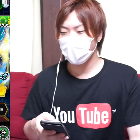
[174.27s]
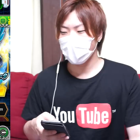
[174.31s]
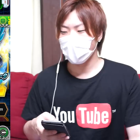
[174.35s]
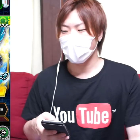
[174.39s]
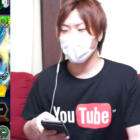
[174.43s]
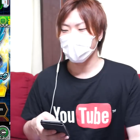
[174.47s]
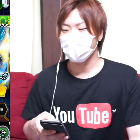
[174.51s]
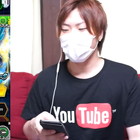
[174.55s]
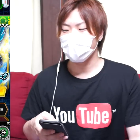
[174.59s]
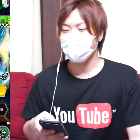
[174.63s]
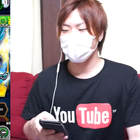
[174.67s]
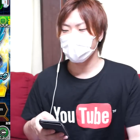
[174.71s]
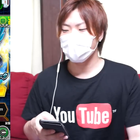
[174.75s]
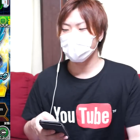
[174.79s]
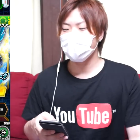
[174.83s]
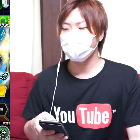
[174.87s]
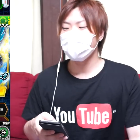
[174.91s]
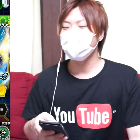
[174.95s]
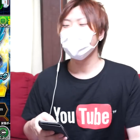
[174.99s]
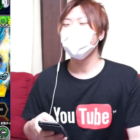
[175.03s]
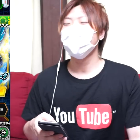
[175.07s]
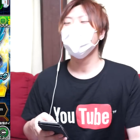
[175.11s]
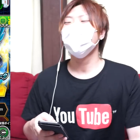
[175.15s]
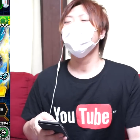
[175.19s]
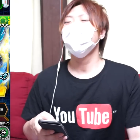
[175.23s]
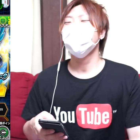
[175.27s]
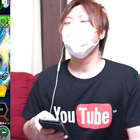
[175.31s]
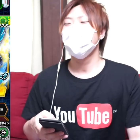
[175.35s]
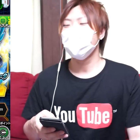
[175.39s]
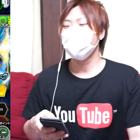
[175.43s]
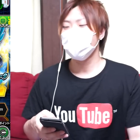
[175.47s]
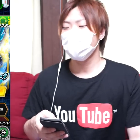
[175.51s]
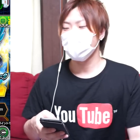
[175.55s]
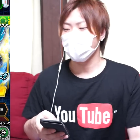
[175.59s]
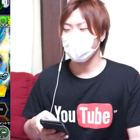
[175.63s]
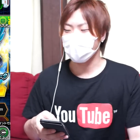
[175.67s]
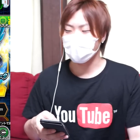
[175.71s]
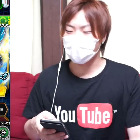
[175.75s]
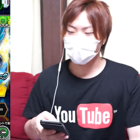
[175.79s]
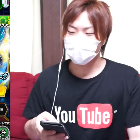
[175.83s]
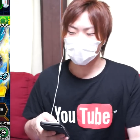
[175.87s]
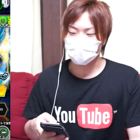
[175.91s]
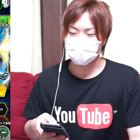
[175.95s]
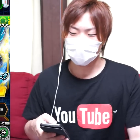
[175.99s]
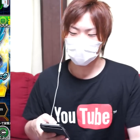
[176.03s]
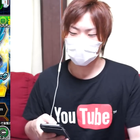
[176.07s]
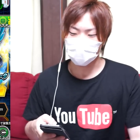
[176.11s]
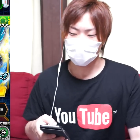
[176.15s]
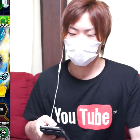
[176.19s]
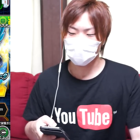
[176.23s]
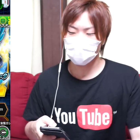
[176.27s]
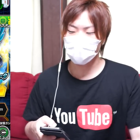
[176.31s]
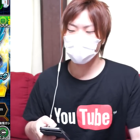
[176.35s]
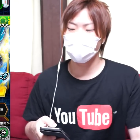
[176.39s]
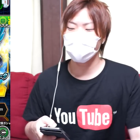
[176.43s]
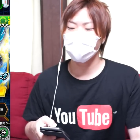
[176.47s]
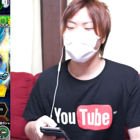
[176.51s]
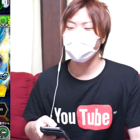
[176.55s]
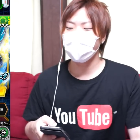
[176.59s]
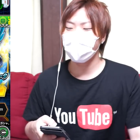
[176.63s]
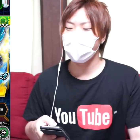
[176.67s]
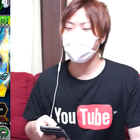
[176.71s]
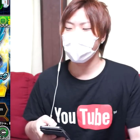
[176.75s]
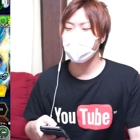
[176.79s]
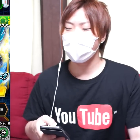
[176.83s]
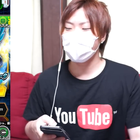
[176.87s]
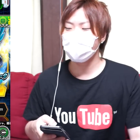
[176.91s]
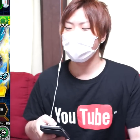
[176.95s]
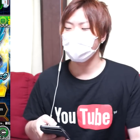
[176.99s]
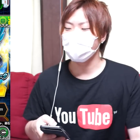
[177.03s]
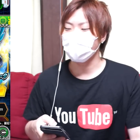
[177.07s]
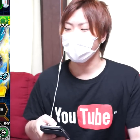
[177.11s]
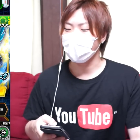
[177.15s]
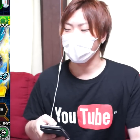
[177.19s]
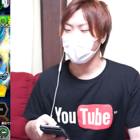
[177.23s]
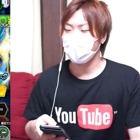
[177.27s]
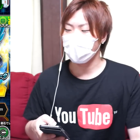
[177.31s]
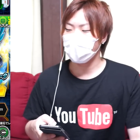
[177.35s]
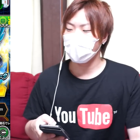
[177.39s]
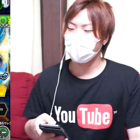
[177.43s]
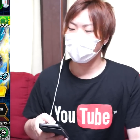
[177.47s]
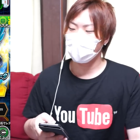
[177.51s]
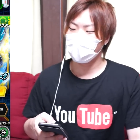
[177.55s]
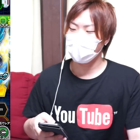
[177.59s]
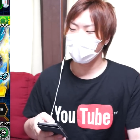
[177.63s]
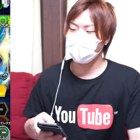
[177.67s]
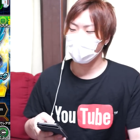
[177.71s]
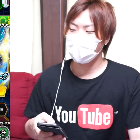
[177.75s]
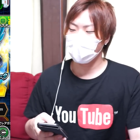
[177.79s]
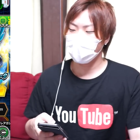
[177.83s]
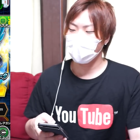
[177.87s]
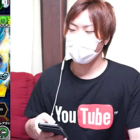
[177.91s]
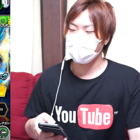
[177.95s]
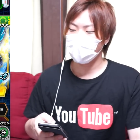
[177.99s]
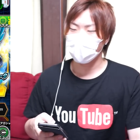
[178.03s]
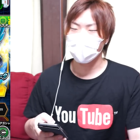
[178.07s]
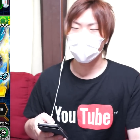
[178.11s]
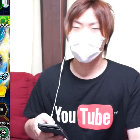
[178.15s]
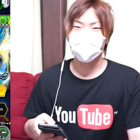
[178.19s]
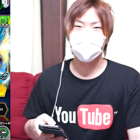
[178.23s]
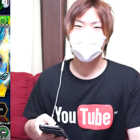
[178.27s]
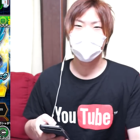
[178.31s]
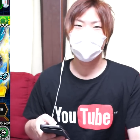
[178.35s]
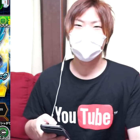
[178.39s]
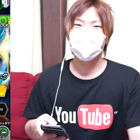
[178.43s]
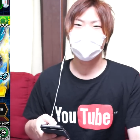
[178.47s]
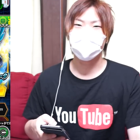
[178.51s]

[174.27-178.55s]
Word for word: あのトレイアップは何だったんだトレイアップはあれ何